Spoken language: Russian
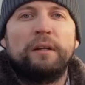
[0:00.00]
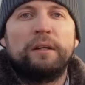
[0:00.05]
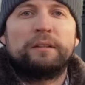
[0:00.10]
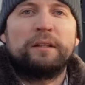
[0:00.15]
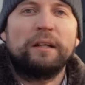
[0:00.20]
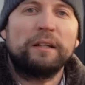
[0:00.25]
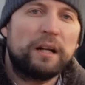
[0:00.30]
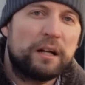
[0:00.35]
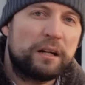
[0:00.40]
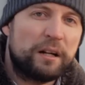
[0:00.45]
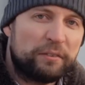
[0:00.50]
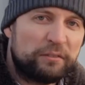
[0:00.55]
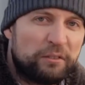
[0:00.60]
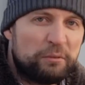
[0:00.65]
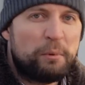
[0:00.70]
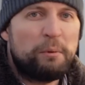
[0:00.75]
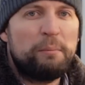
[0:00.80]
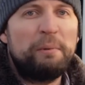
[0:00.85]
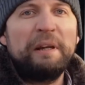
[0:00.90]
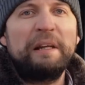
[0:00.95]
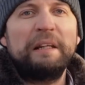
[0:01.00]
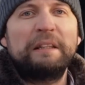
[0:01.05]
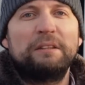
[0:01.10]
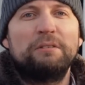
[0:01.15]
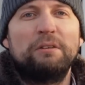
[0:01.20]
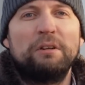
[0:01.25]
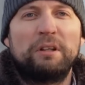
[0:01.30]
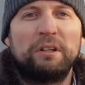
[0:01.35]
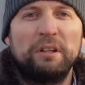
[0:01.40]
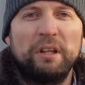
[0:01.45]
– так как автомобили
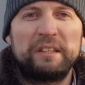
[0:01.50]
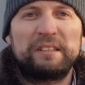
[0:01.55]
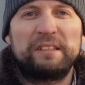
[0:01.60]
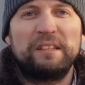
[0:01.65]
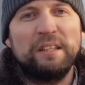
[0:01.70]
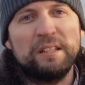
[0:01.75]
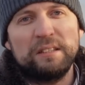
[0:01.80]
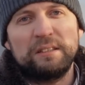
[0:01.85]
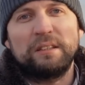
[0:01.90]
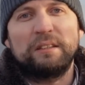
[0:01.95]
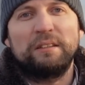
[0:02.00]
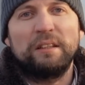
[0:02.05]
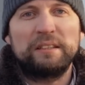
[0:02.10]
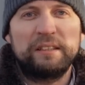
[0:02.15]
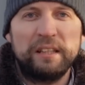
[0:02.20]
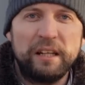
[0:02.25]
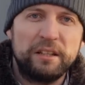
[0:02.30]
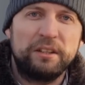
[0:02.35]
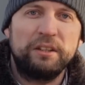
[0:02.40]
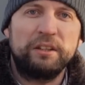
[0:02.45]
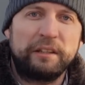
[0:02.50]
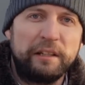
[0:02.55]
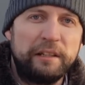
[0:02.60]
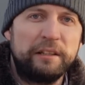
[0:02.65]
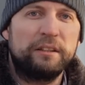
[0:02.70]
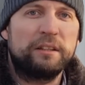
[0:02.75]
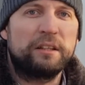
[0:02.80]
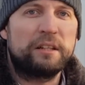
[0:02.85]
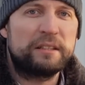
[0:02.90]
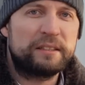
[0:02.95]
этого класса ездят на средние
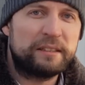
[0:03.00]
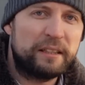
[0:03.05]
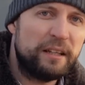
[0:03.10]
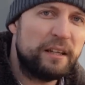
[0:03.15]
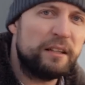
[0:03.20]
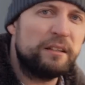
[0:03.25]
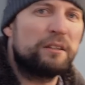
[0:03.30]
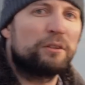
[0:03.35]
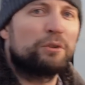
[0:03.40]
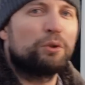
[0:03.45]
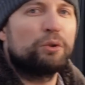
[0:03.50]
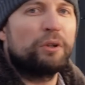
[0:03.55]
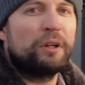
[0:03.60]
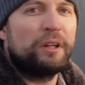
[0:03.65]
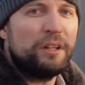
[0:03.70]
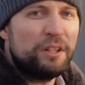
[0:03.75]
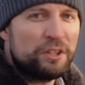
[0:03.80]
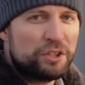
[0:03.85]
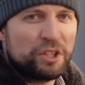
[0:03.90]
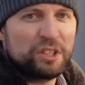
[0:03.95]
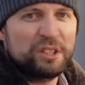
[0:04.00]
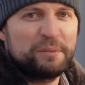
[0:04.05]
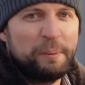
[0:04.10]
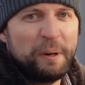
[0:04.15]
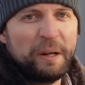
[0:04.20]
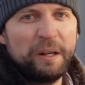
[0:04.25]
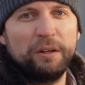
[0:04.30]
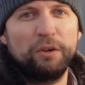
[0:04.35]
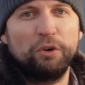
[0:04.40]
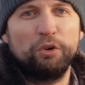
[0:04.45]
длинные расстояния, то наличие
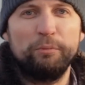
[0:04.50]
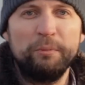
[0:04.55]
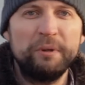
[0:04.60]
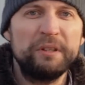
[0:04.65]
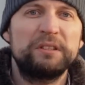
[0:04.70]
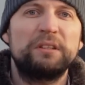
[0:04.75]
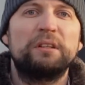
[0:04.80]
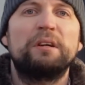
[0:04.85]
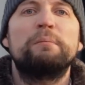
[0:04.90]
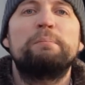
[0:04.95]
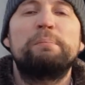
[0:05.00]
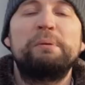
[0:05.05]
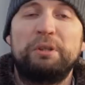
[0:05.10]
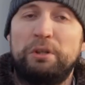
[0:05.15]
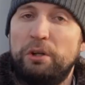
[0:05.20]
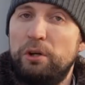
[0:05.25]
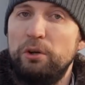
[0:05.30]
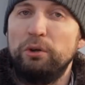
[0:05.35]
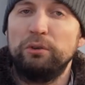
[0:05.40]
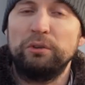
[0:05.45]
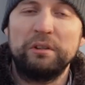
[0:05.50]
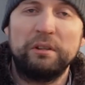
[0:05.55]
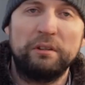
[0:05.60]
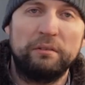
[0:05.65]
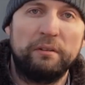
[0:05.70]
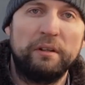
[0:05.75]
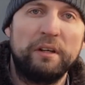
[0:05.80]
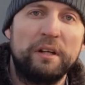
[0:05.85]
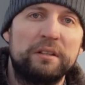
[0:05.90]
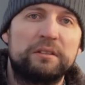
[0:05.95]
спального места определенно
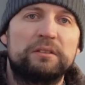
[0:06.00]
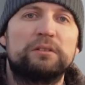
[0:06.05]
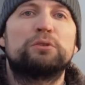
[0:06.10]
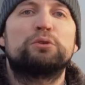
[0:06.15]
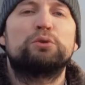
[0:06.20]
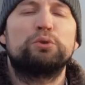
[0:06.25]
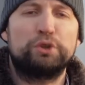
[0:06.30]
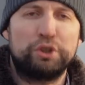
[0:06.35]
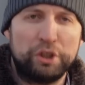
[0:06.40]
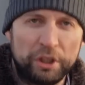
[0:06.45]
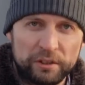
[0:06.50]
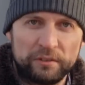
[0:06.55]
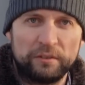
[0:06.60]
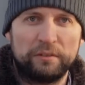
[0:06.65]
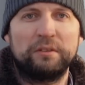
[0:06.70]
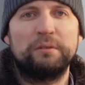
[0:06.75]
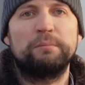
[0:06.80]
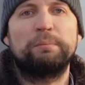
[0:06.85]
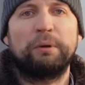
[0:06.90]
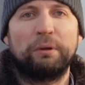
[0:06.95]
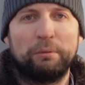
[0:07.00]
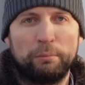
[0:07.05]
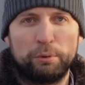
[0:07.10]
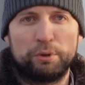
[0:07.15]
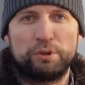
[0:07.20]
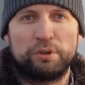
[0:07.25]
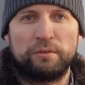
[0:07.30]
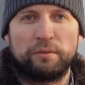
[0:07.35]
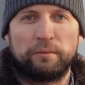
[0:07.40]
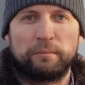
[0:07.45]
является существенным
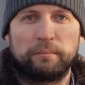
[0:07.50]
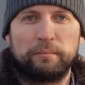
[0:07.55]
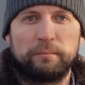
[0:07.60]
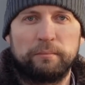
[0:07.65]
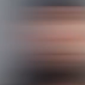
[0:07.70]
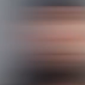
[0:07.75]
преимуществом.